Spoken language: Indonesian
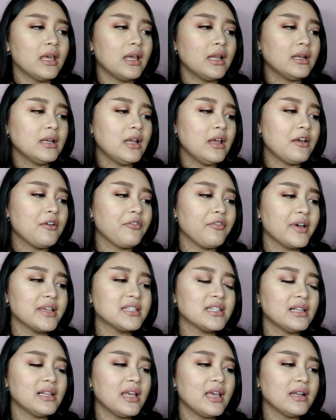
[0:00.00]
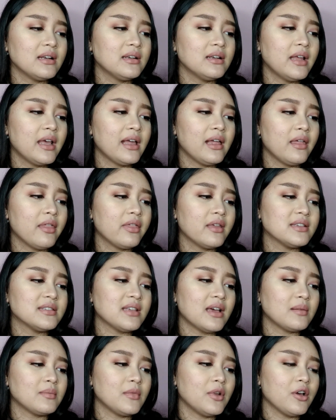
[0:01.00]
ini Vaseline Healthy
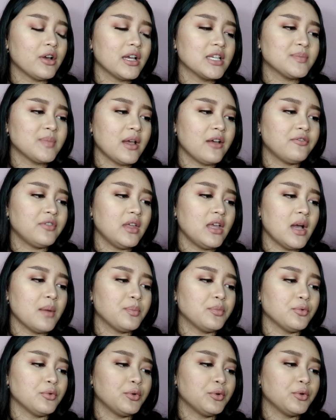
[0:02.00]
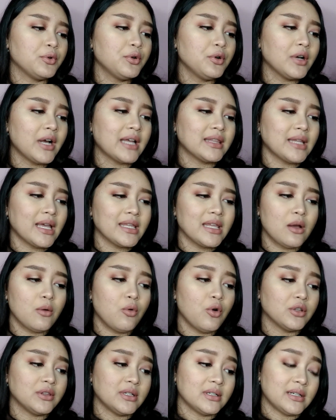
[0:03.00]
Sunblock SPF 30 katanya
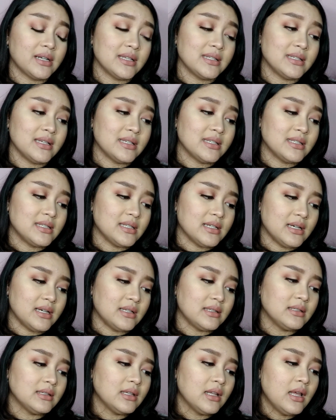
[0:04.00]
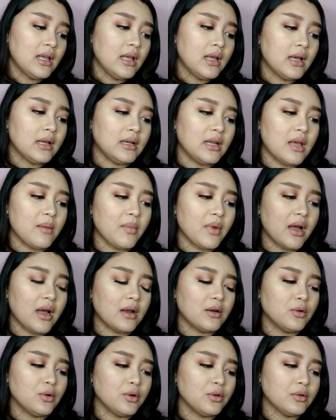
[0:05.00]
water resistant dia
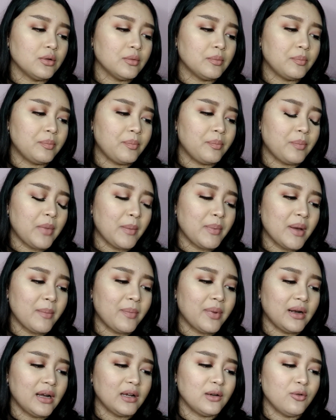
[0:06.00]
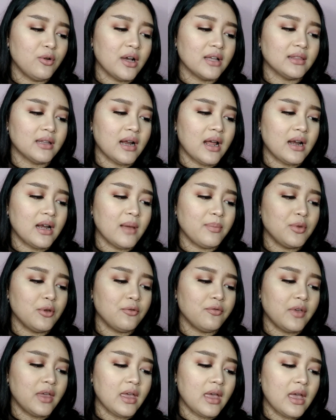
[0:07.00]
mengandung apa perlindungan terhadap
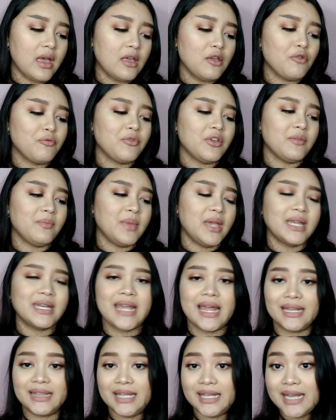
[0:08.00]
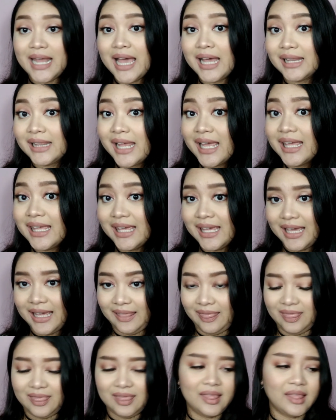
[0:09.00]
UVA, UVB dan tidak lengket.
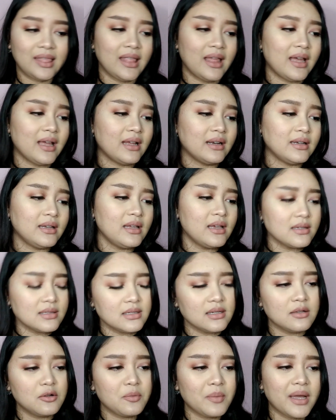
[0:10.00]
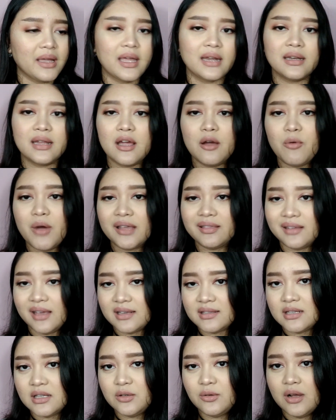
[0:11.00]
Dan iya sih lumayan dia white
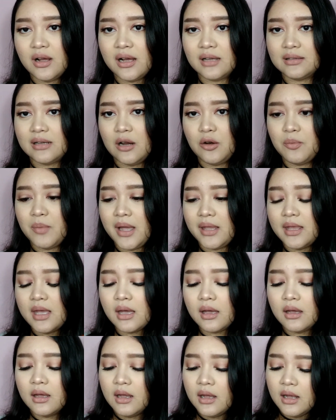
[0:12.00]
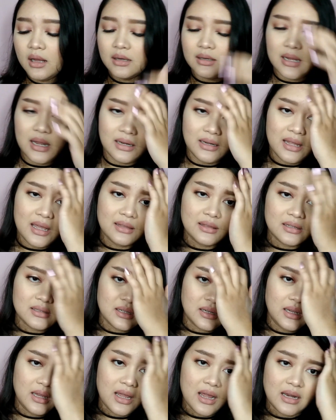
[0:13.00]
castnya juga nggak terlalu banyak dan dia
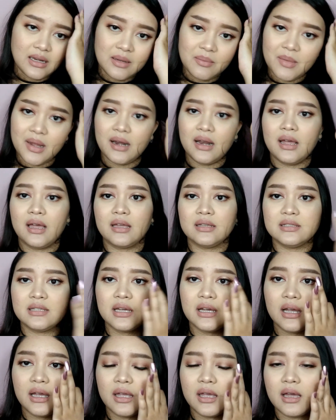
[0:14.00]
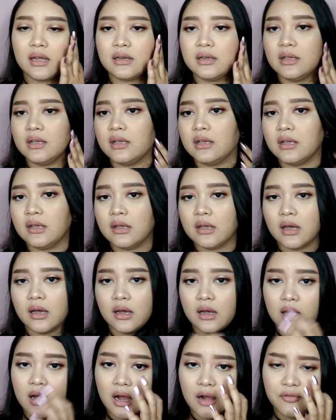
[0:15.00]
tersedia di mana aja kayak di uh,
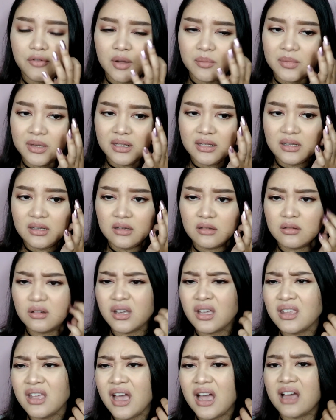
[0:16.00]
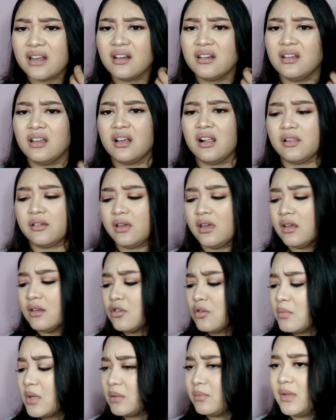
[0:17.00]
eh, Alfamidi gitu kayaknya ada deh kayak
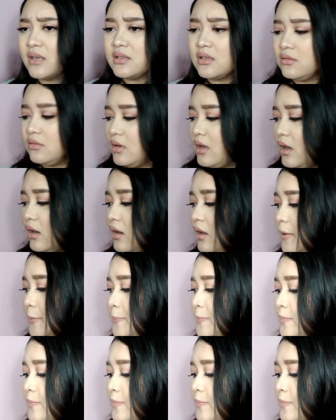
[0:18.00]
nomor biasa juga ada.